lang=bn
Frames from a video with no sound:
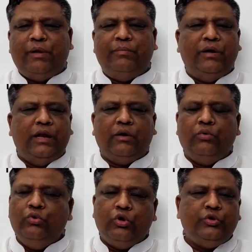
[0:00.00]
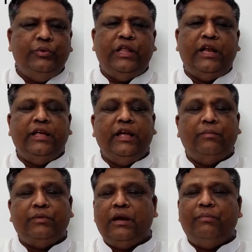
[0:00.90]
পারবেন না কোনো অসুবিধা নাই
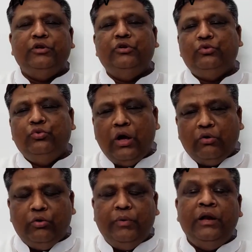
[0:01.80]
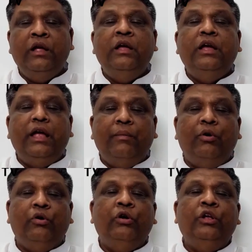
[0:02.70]
আপনারা আমার জন্য দোয়া করবেন এবং